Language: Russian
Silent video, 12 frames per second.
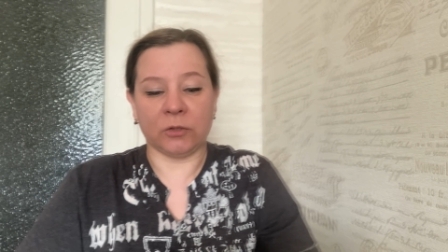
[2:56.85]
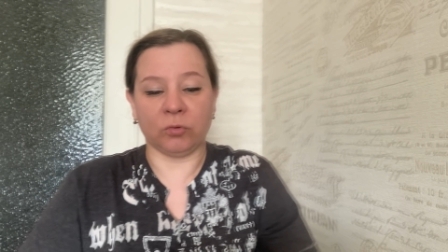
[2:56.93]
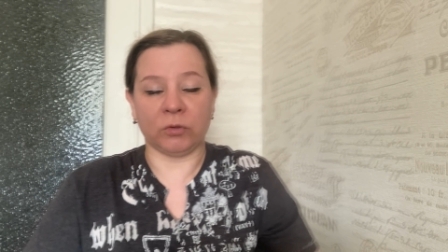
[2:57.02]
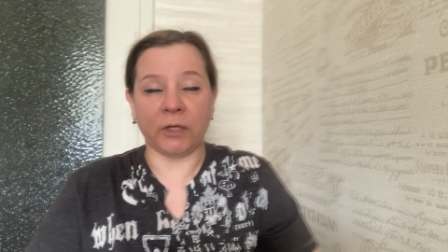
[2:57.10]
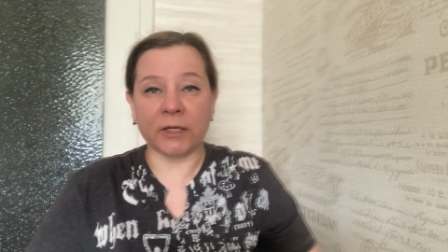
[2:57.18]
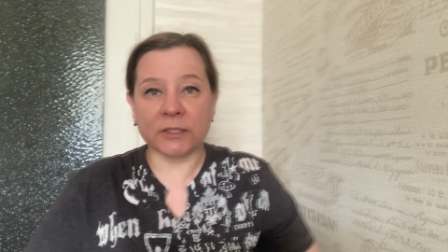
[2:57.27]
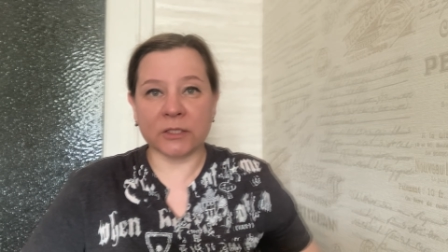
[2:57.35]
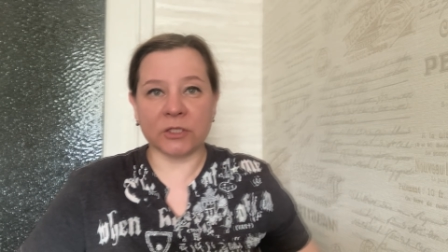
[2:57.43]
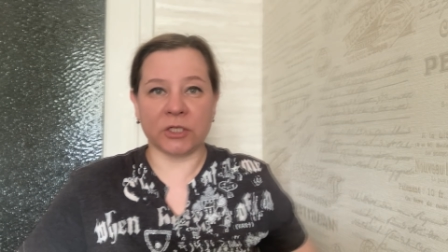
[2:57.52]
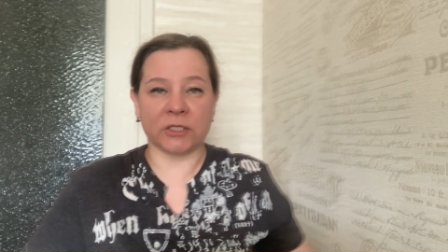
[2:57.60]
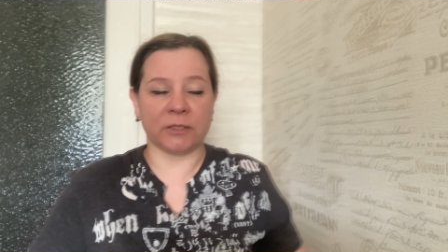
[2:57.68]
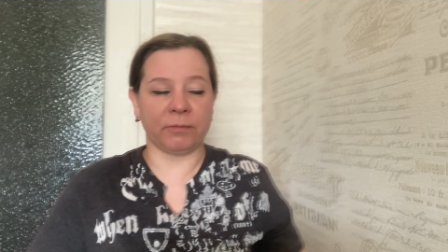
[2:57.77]
Туда, целый
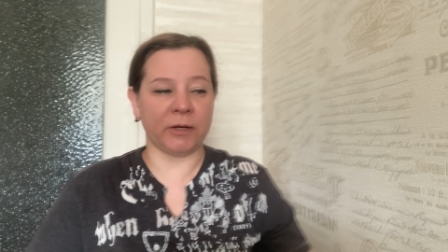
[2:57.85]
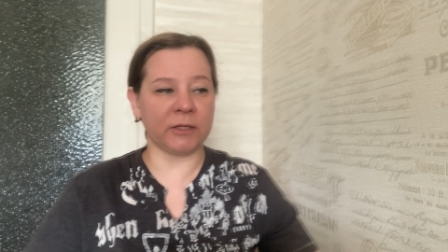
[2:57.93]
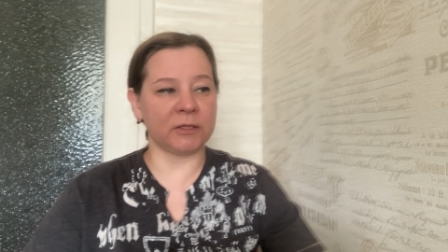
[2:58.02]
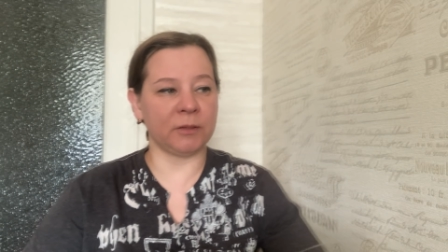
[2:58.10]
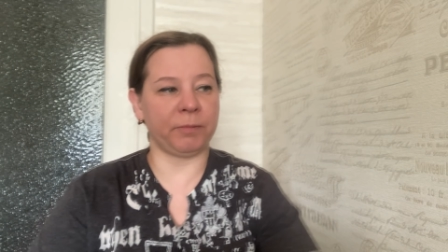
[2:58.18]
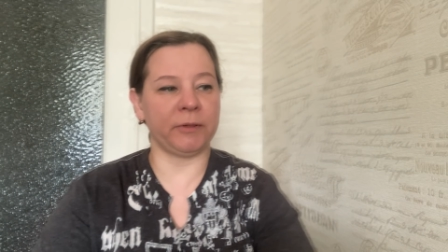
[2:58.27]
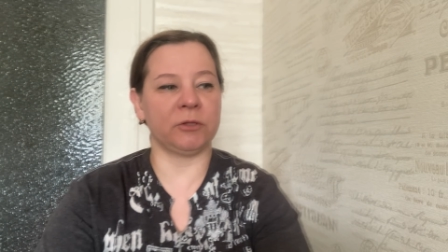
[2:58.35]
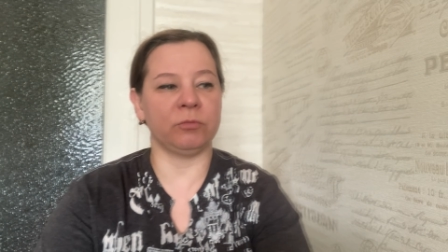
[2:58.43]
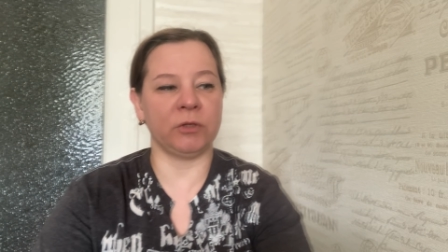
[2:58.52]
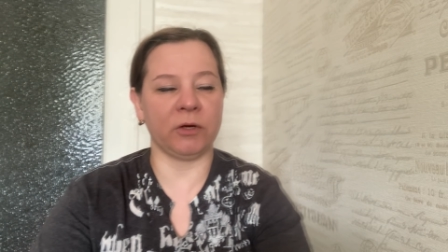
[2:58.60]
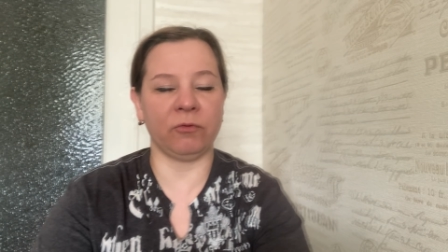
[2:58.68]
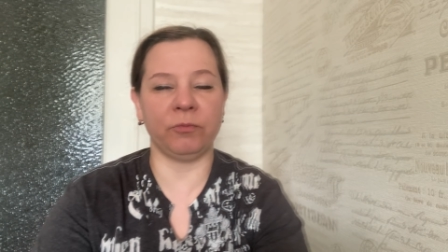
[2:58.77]
час обратно,
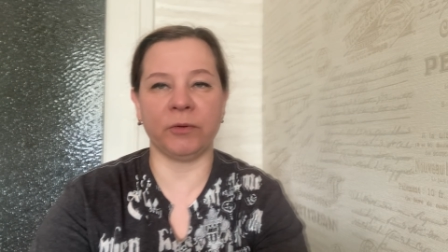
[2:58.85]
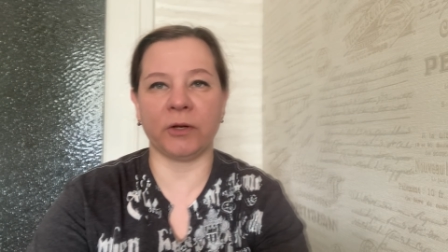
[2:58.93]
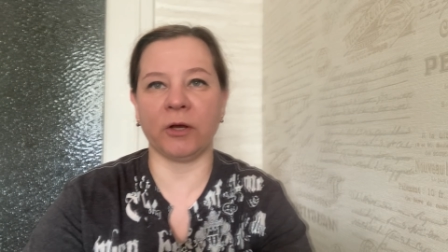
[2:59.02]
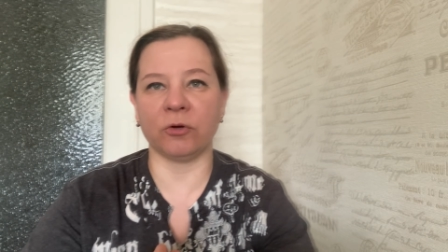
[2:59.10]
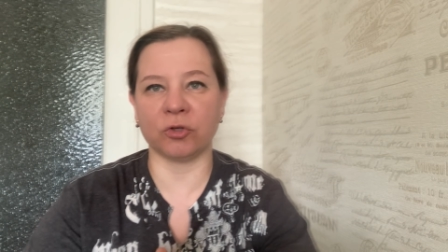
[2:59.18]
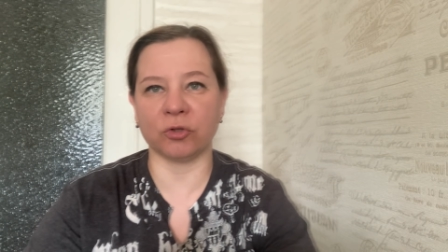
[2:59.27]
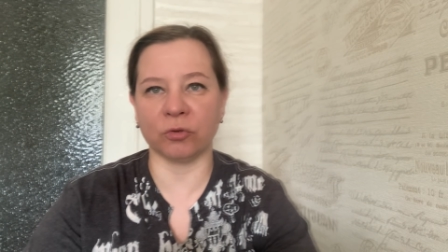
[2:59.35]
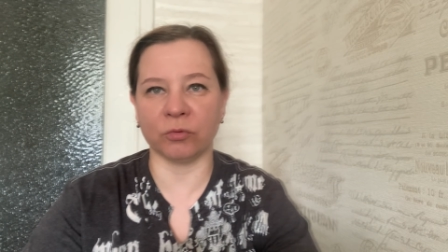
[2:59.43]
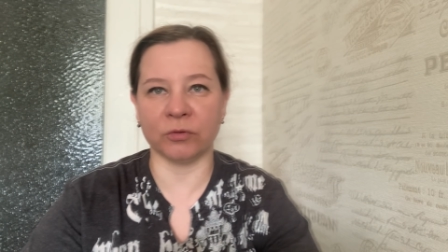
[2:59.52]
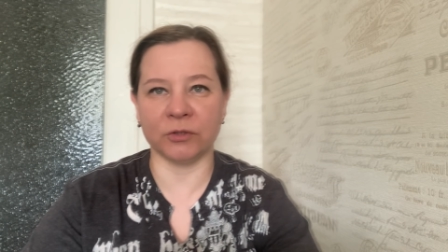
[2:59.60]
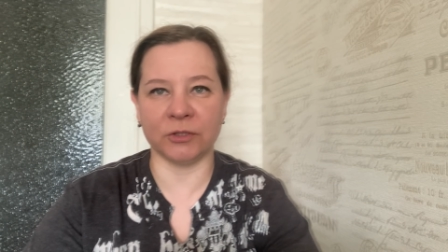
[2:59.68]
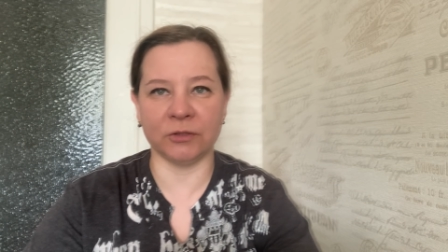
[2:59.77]
поэтому я выбираю, что